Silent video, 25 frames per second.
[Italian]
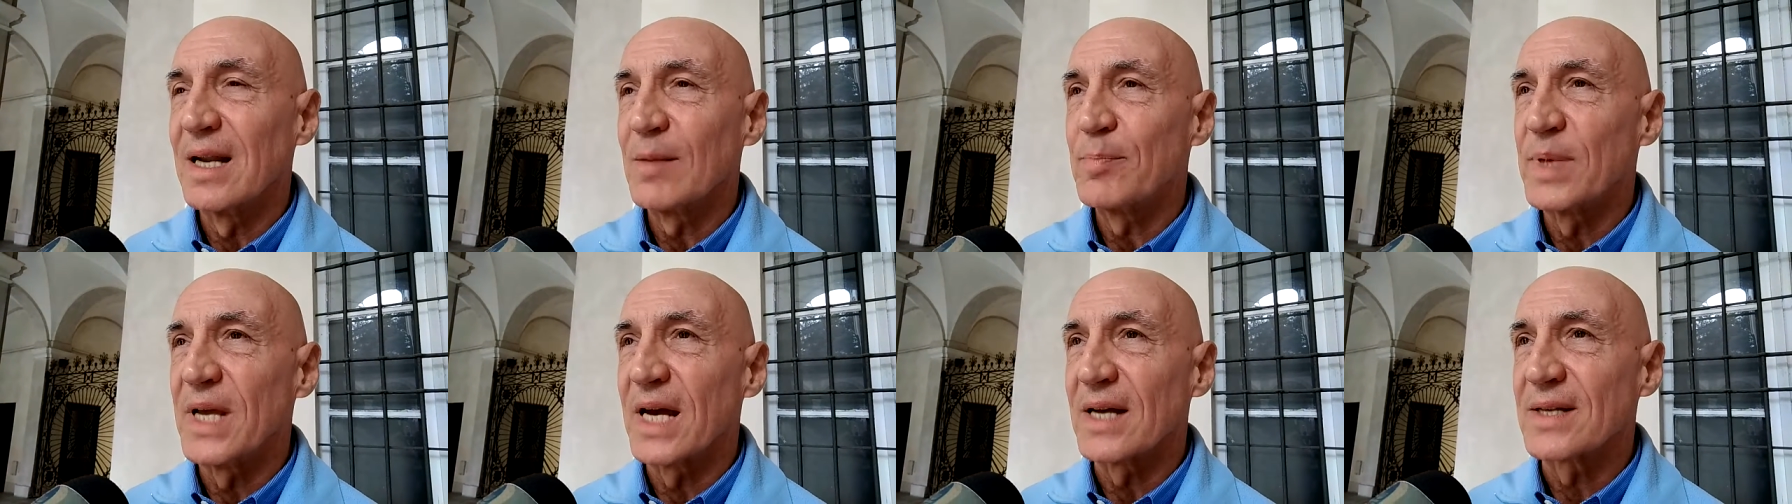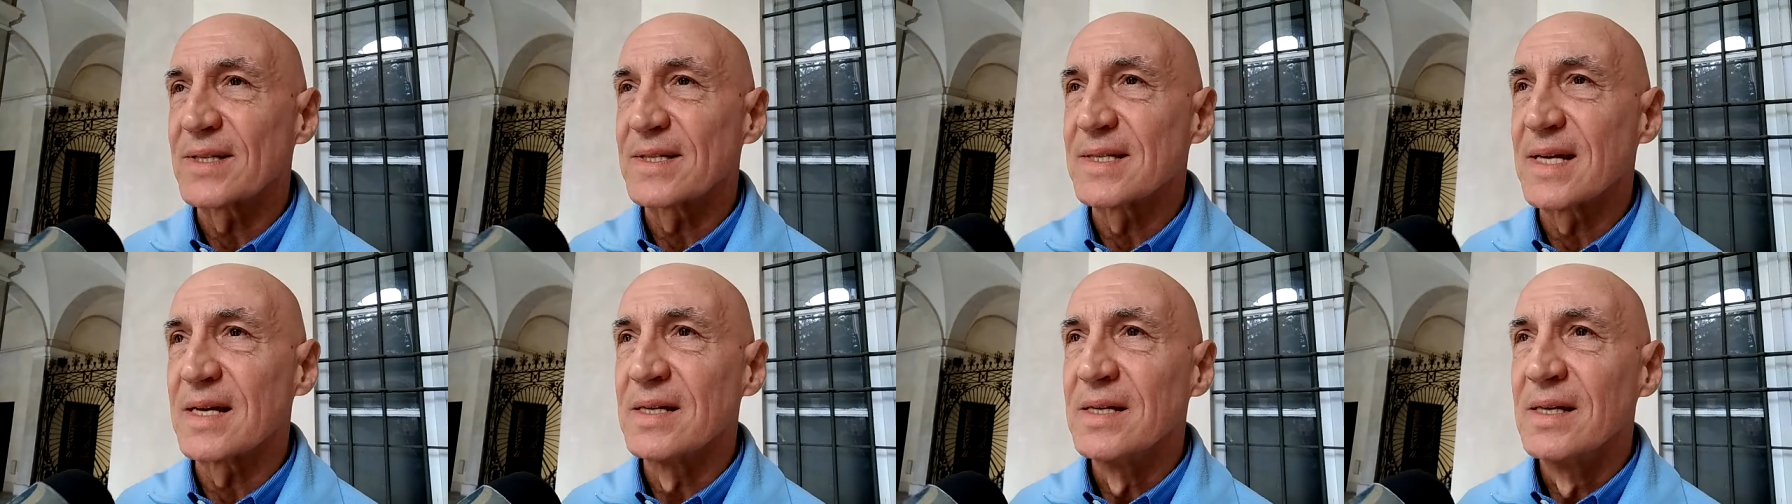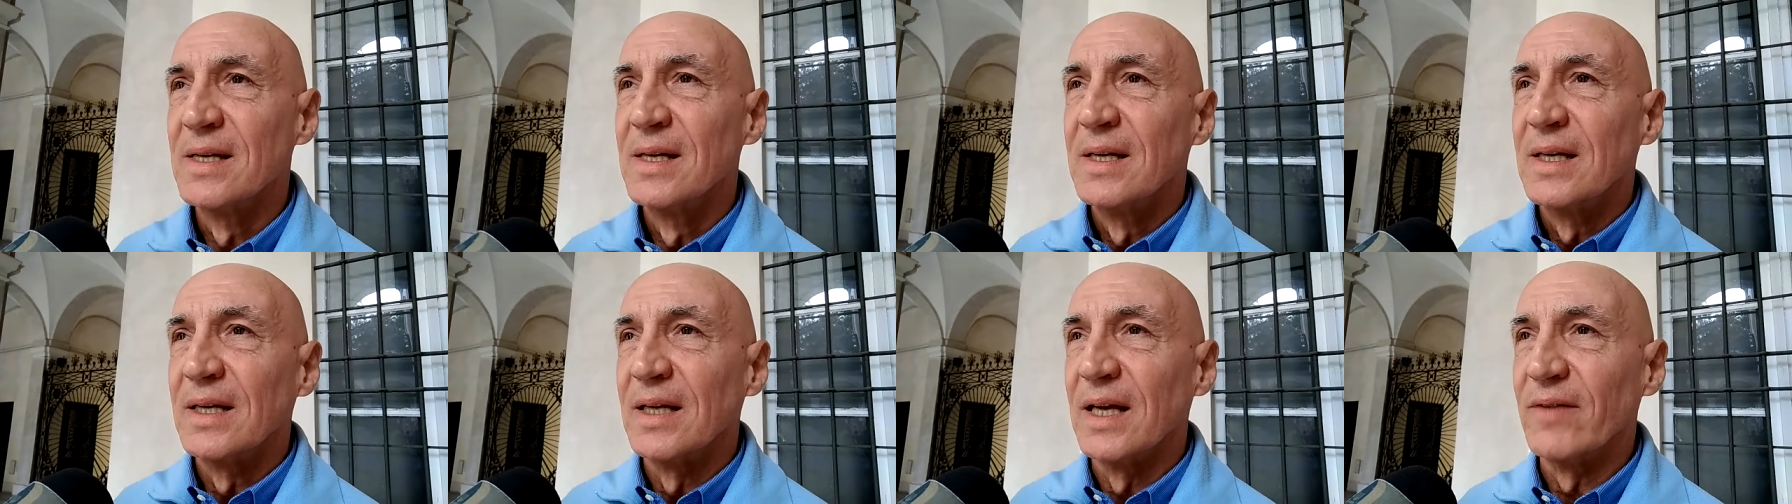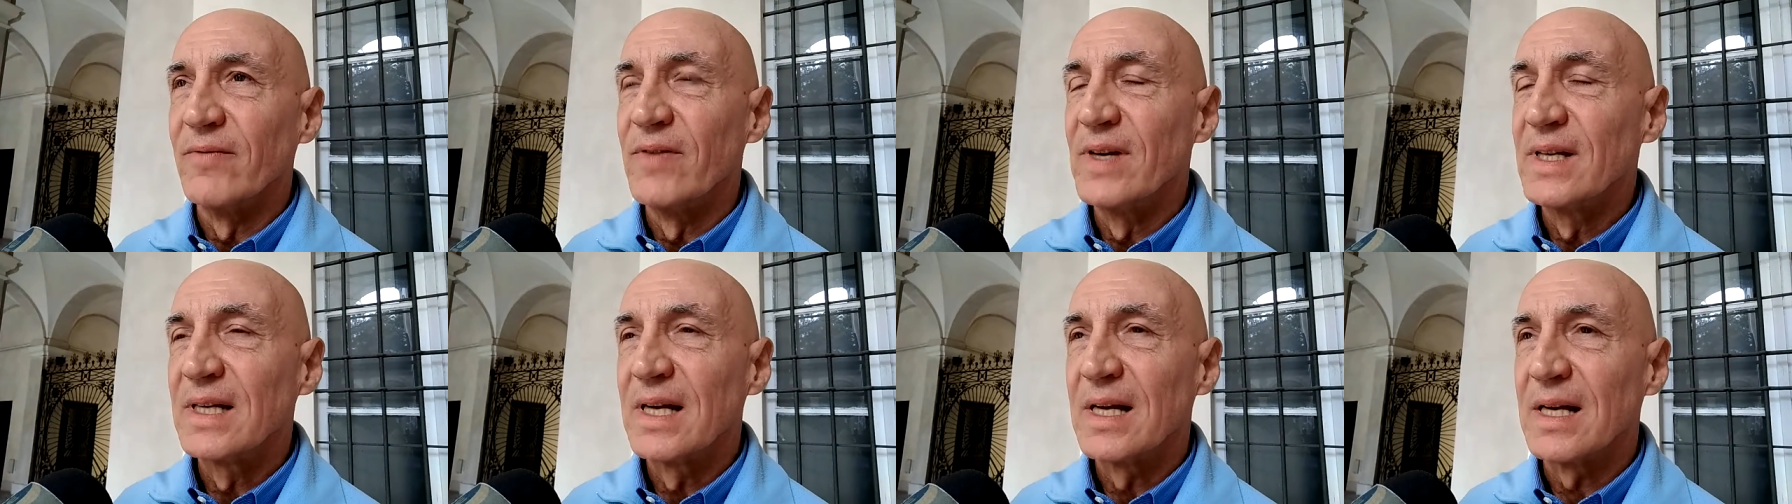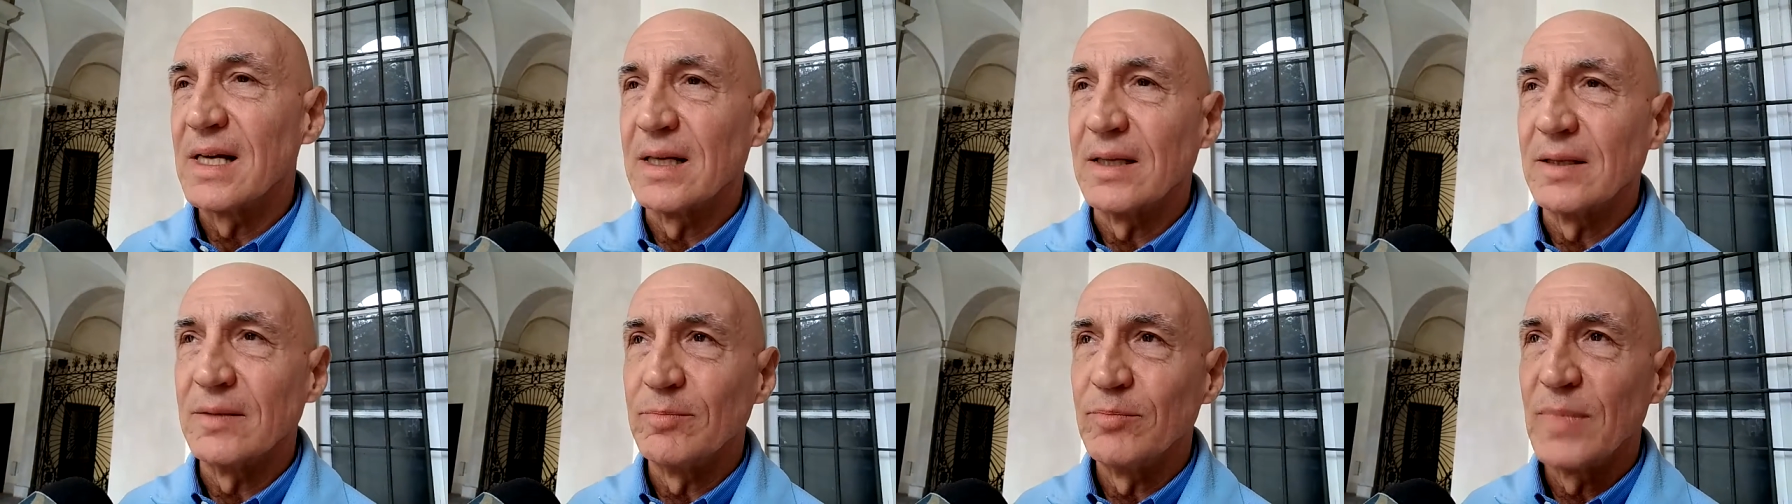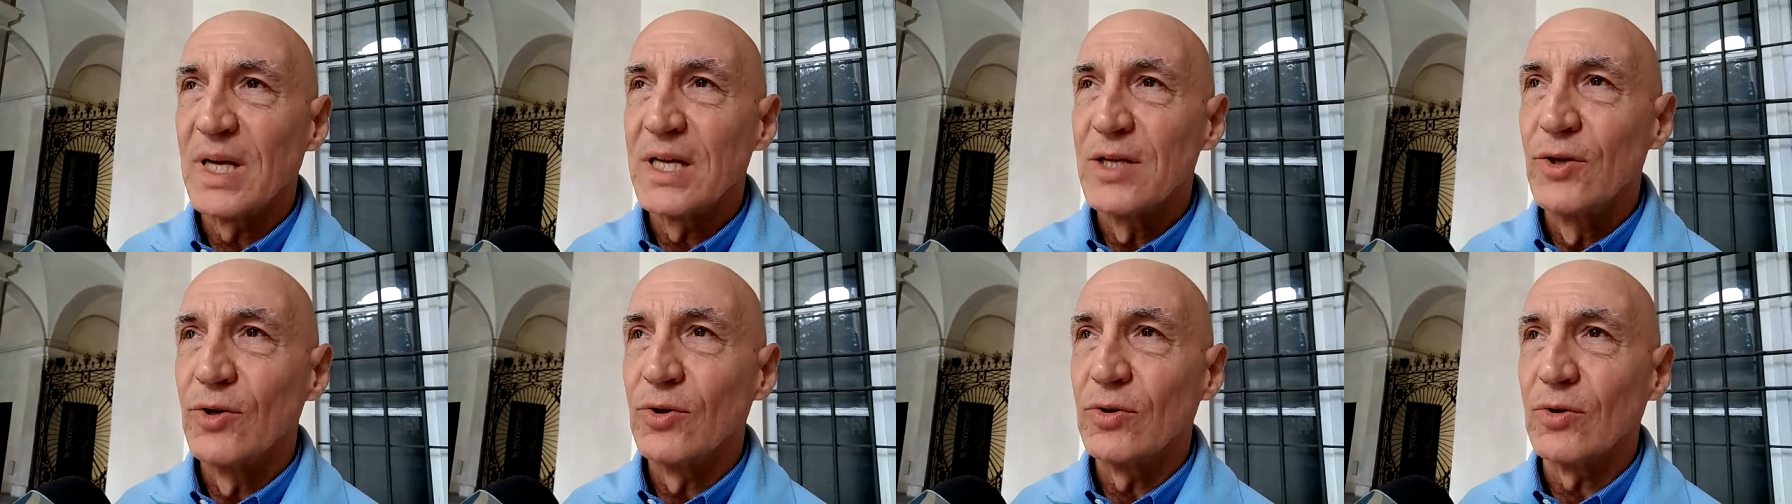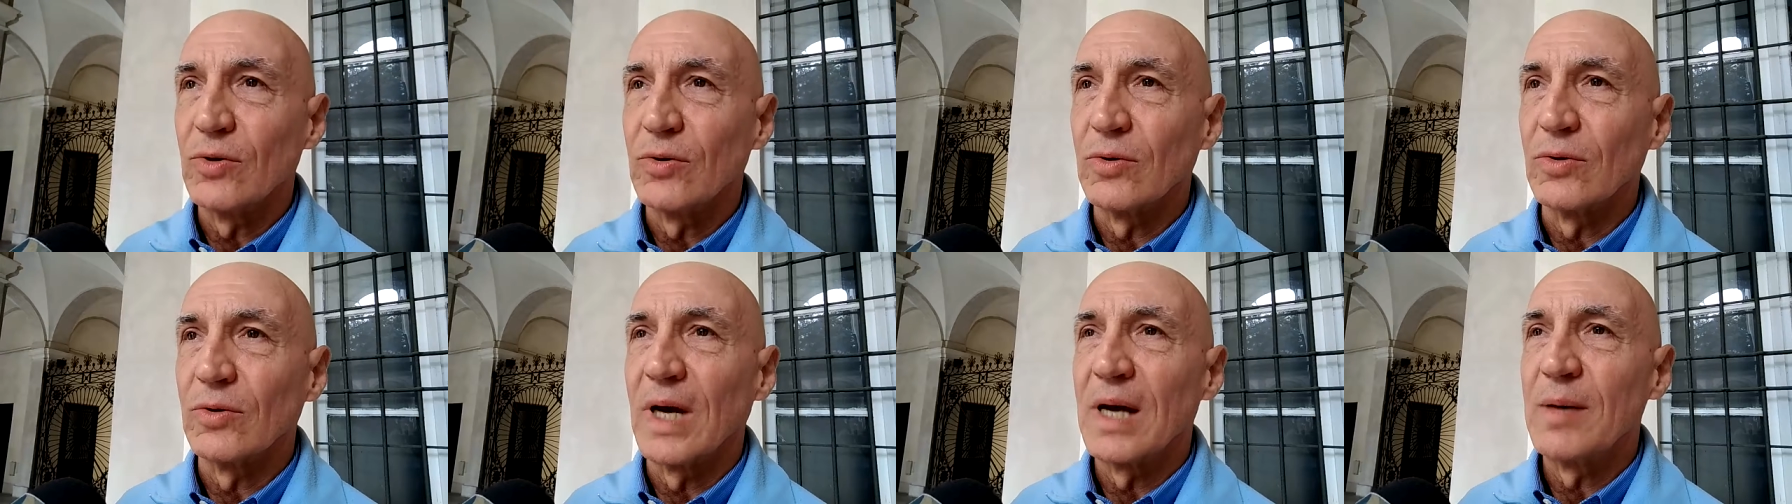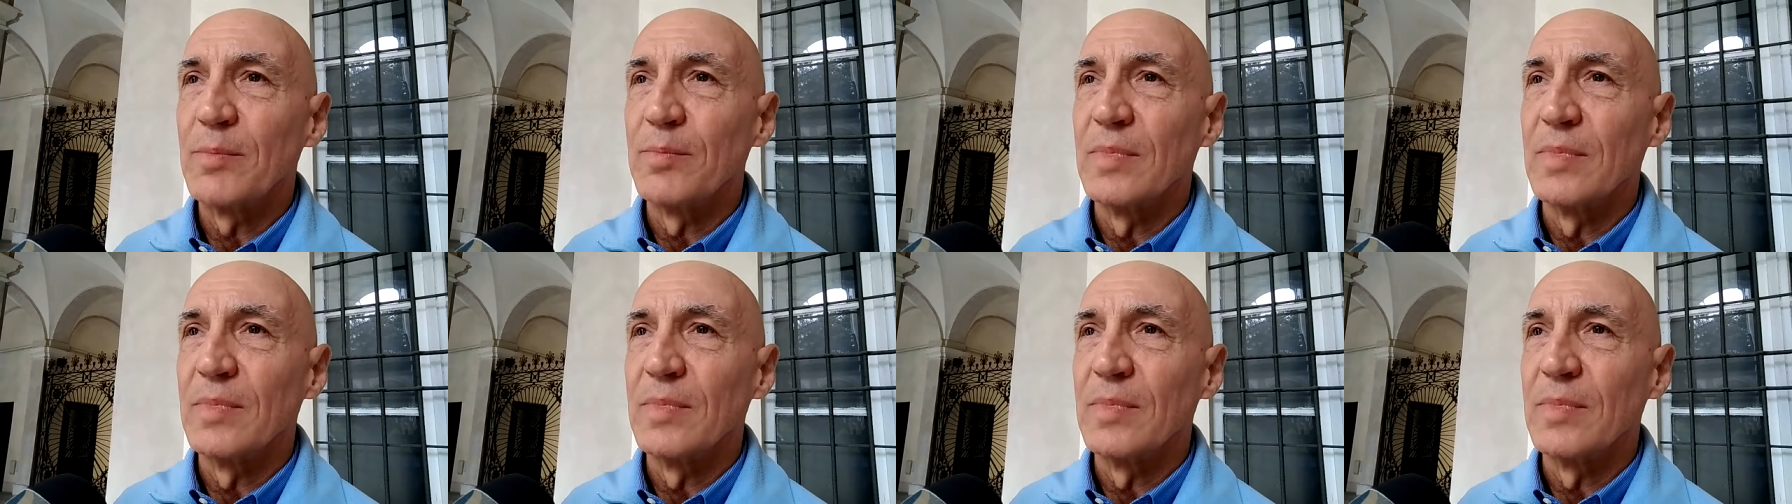piazza venga meglio,